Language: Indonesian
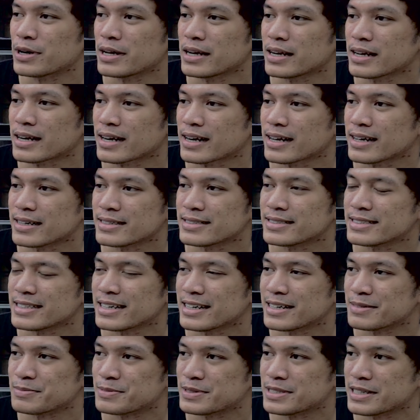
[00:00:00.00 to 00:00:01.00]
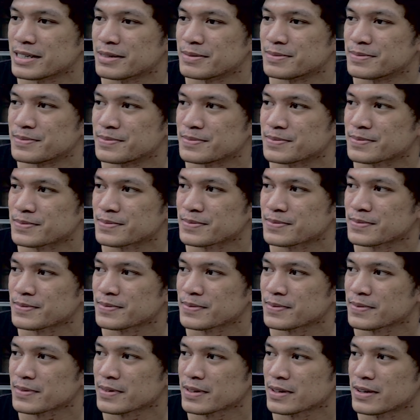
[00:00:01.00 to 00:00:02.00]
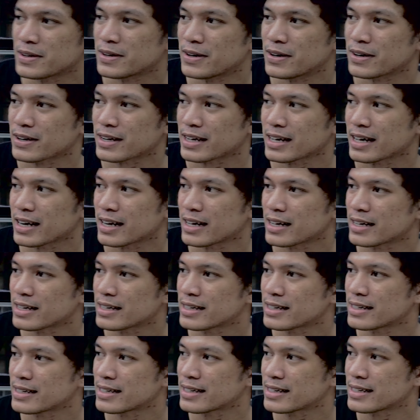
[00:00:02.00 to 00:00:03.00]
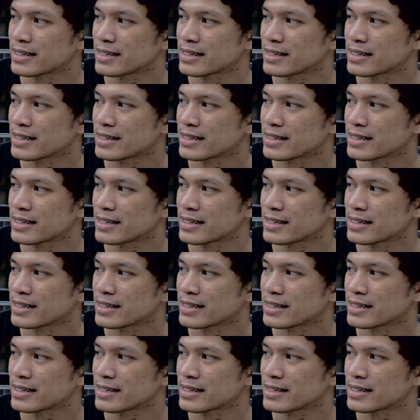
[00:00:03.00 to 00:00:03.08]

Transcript: kalau udah ada paling ya kalau pelek sih